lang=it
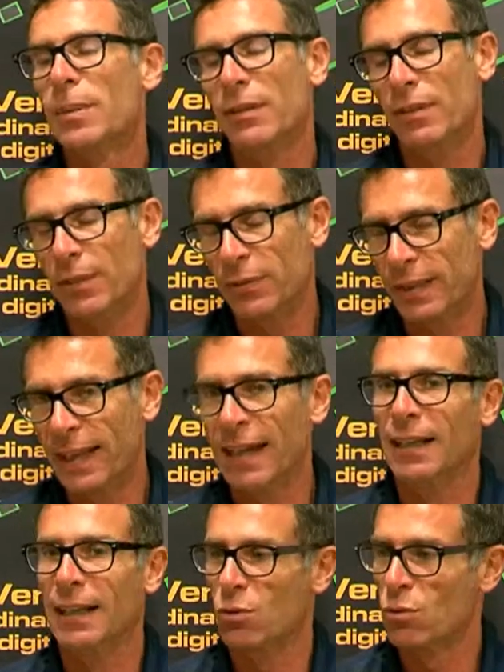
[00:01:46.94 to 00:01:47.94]
per
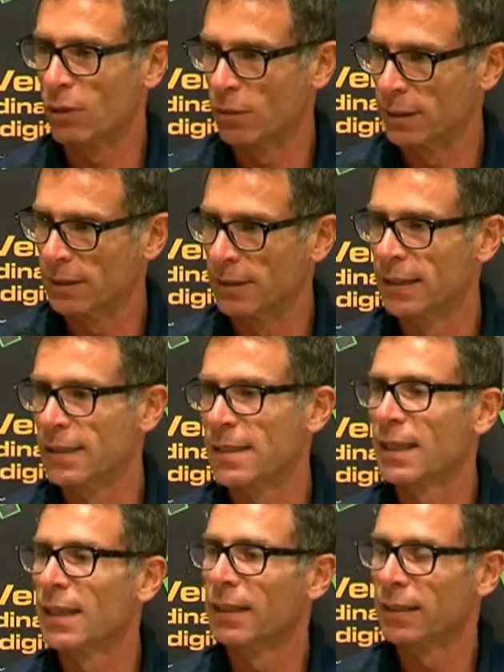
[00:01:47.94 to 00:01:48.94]
verificare la sua
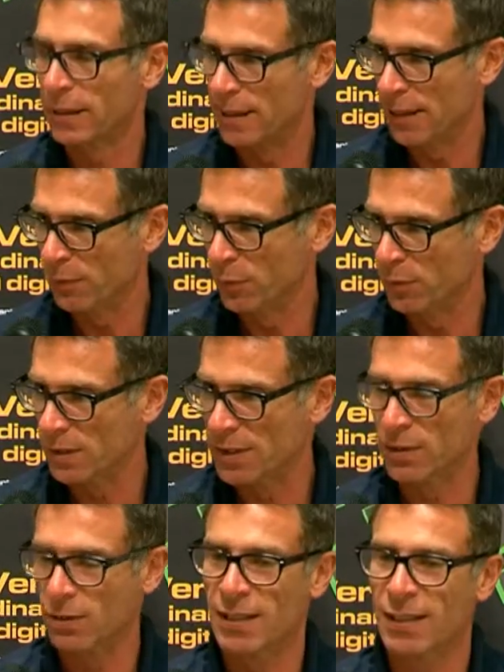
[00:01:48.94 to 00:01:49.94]
correttezza, che le fonti
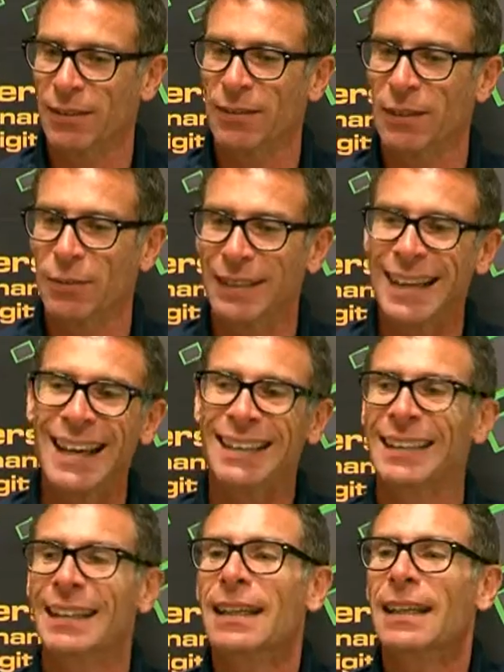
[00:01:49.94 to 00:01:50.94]
siano state
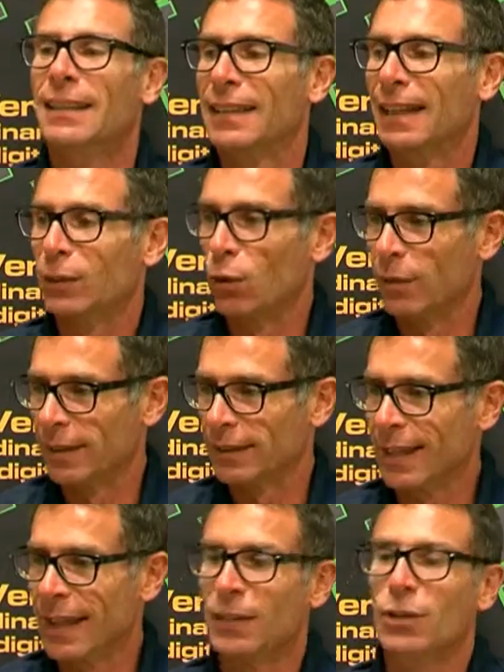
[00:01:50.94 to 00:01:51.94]
verificate, da dove è
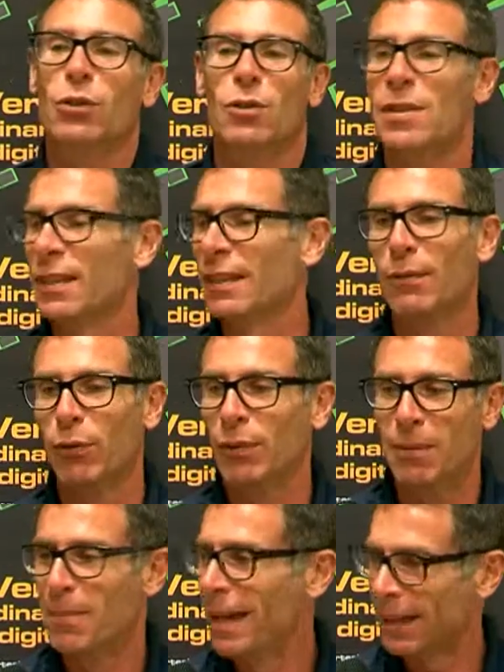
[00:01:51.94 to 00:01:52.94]
tratto, se devo
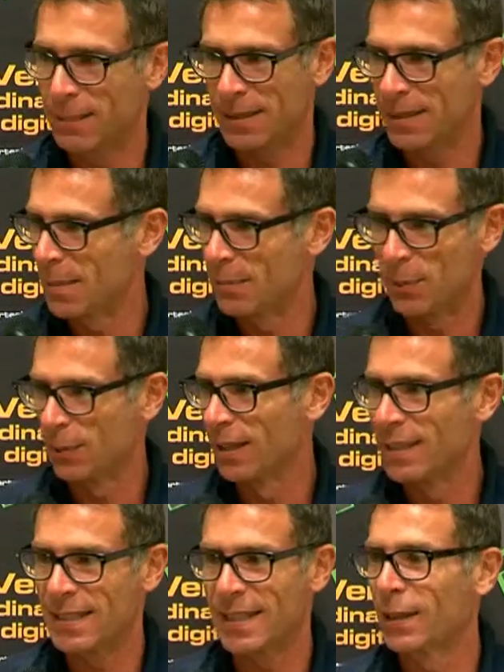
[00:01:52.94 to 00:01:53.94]
filmare per esempio
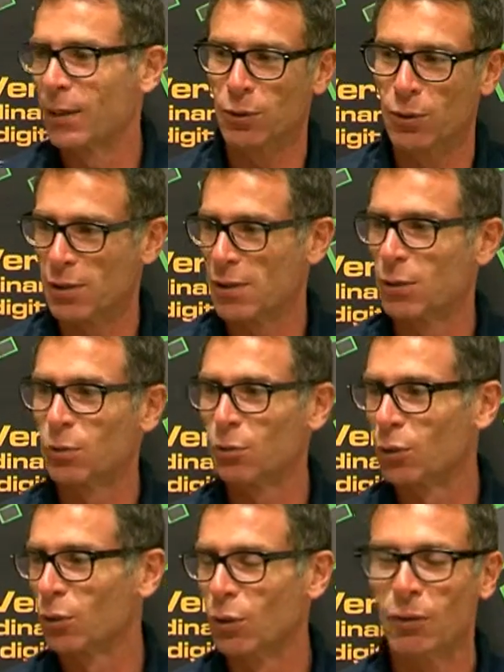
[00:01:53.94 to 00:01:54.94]
l'esterno di un
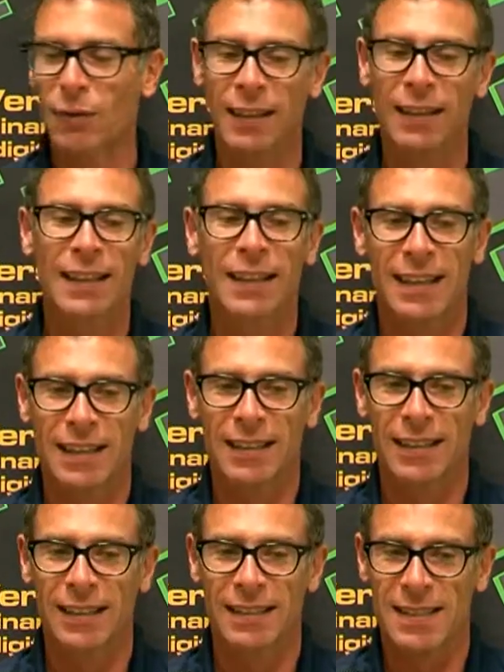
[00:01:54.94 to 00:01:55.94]
istituto dove
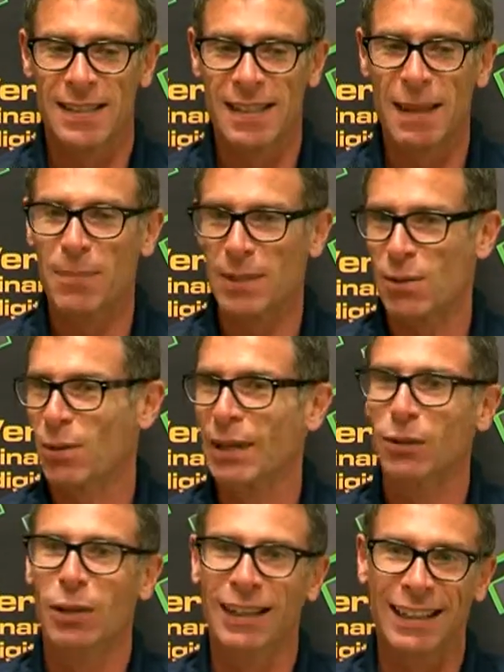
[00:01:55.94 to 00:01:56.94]
eh, si sta misurando la